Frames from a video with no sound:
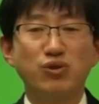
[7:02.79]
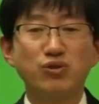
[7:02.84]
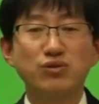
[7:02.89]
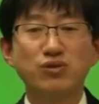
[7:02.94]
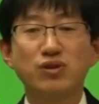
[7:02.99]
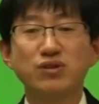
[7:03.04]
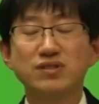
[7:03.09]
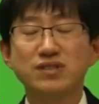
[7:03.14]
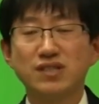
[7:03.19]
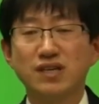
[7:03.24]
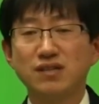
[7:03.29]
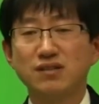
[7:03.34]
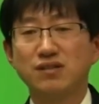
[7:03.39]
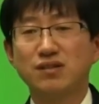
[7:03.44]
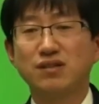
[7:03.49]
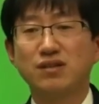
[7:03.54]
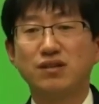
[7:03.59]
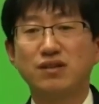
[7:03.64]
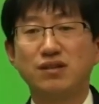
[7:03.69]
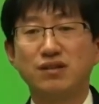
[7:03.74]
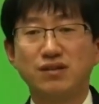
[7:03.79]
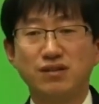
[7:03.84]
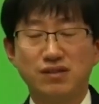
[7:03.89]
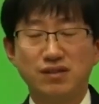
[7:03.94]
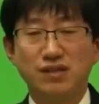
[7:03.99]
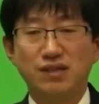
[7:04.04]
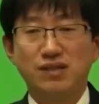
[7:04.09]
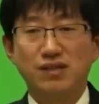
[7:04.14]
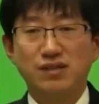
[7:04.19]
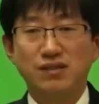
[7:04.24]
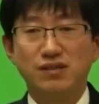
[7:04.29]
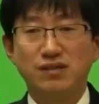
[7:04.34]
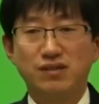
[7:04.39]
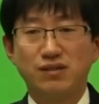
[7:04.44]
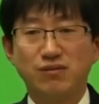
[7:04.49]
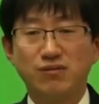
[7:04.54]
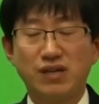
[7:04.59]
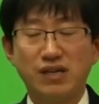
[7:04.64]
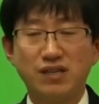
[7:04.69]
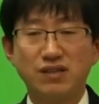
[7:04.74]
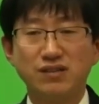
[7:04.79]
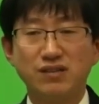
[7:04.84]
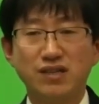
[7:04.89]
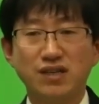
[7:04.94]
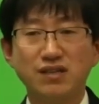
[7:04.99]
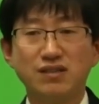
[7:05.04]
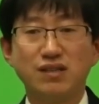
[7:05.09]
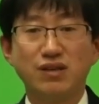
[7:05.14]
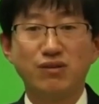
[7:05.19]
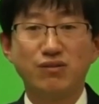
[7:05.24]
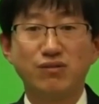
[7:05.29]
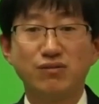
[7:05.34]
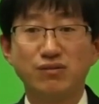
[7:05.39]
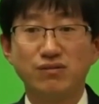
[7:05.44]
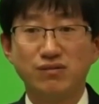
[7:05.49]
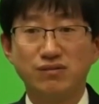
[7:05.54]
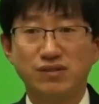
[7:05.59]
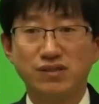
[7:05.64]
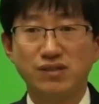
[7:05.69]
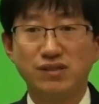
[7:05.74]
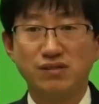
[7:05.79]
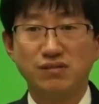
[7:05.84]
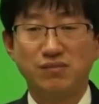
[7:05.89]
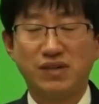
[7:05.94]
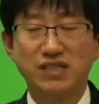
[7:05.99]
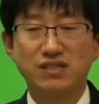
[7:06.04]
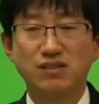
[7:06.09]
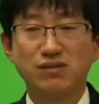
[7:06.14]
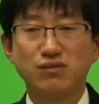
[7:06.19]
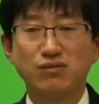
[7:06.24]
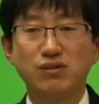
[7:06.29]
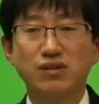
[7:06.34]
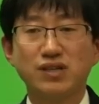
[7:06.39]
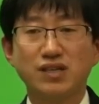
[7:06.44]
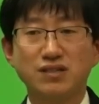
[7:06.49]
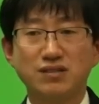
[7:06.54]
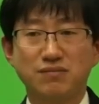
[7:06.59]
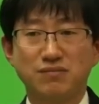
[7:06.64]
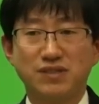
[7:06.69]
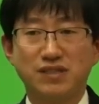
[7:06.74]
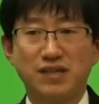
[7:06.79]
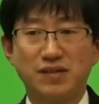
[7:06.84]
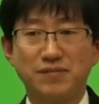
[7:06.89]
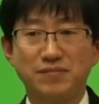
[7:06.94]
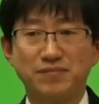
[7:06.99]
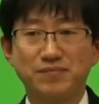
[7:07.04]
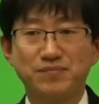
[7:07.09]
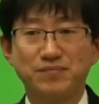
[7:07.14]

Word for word: 모터 스타터 어, 관련된 내용을 마치도록 하겠습니다.